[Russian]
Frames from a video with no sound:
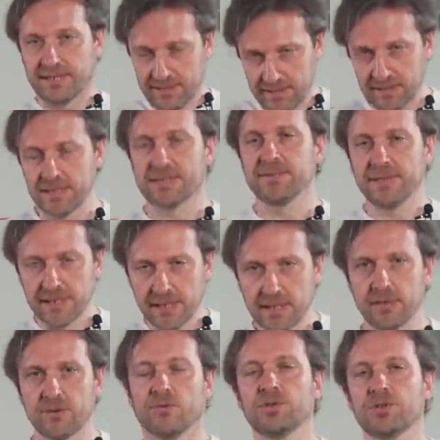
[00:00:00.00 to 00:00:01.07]
Это
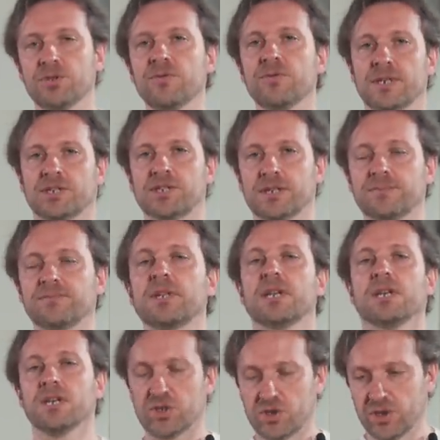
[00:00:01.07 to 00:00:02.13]
действительно очень важно.
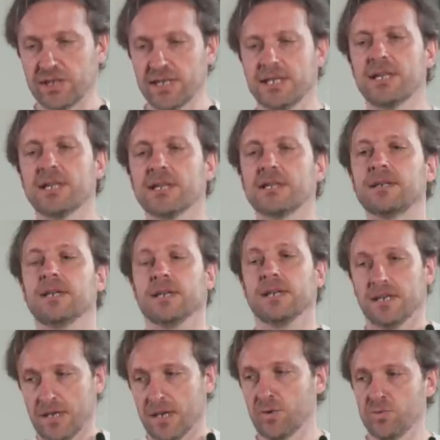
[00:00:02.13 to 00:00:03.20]
Желательно
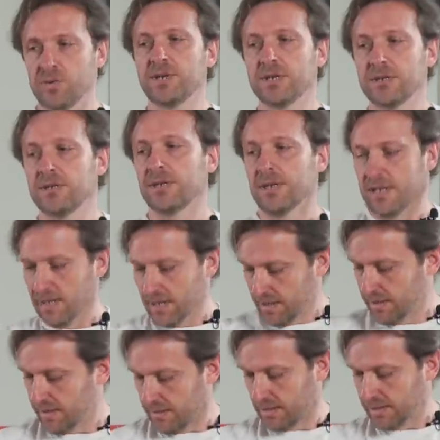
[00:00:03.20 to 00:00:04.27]
руки
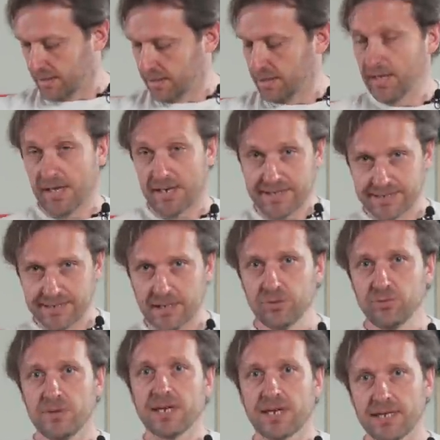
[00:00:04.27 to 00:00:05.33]

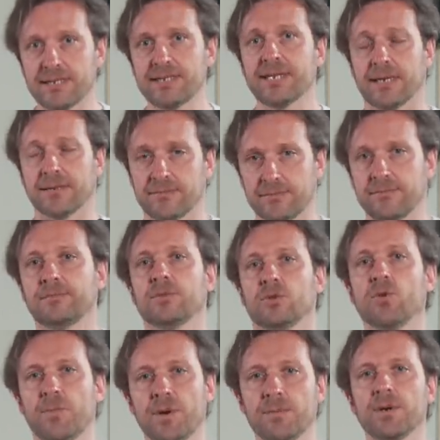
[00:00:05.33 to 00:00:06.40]
разогнуть до конца,
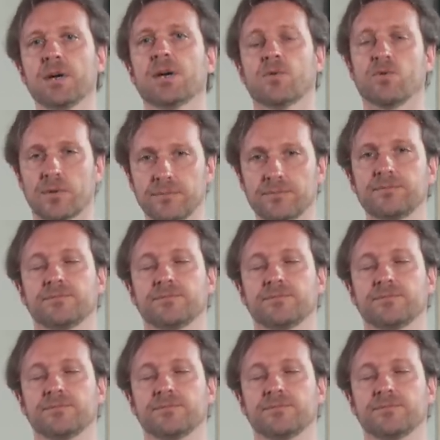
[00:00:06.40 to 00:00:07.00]
до прямых рук.